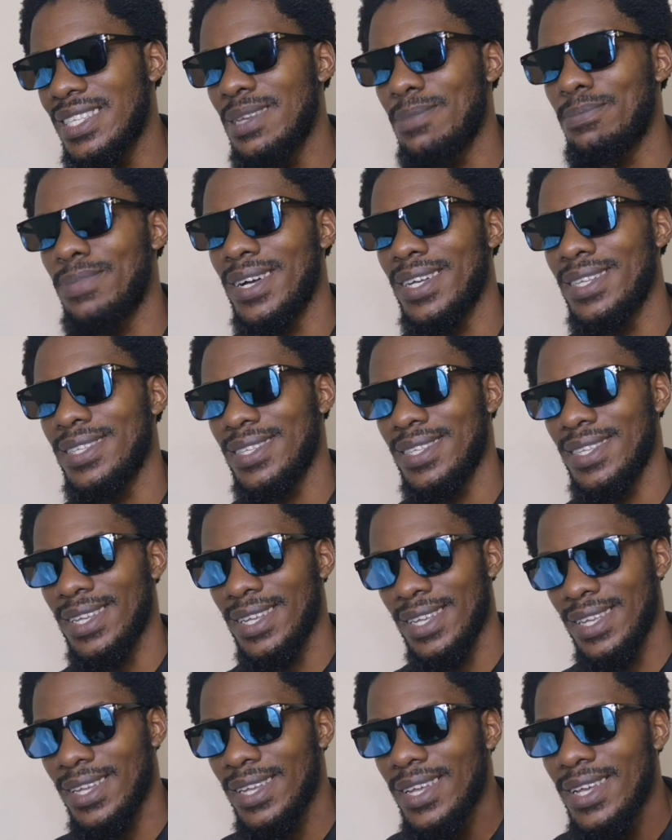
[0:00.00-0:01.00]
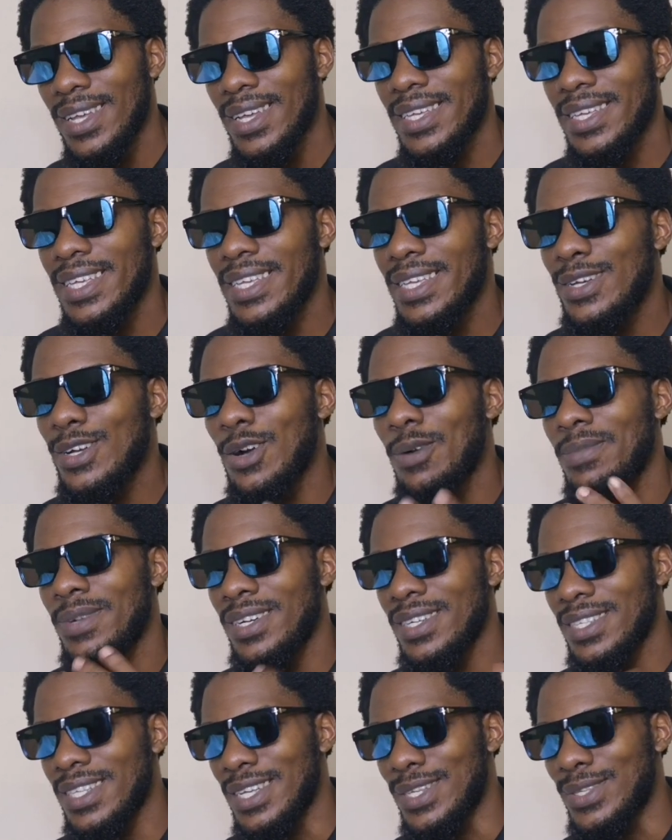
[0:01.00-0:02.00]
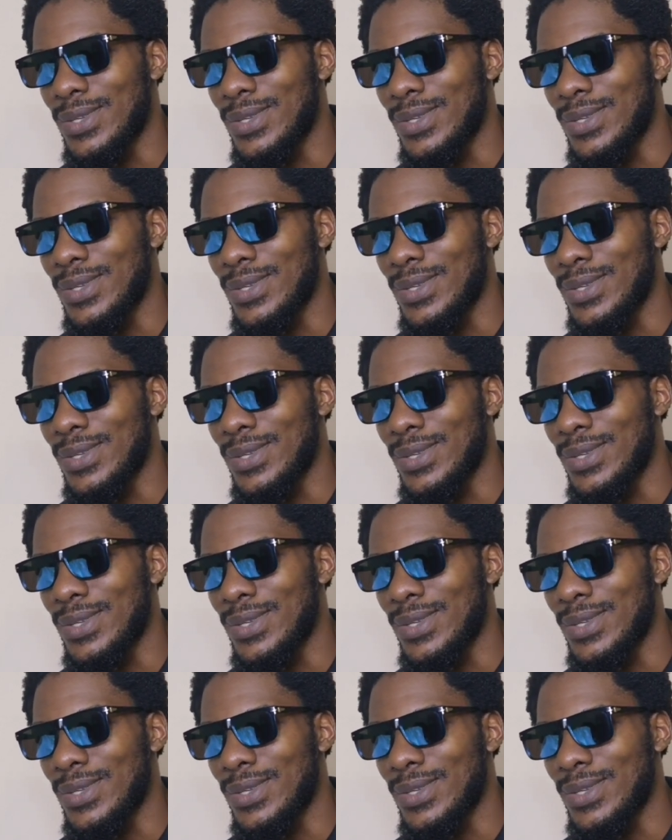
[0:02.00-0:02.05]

qui s'est passé Qui commence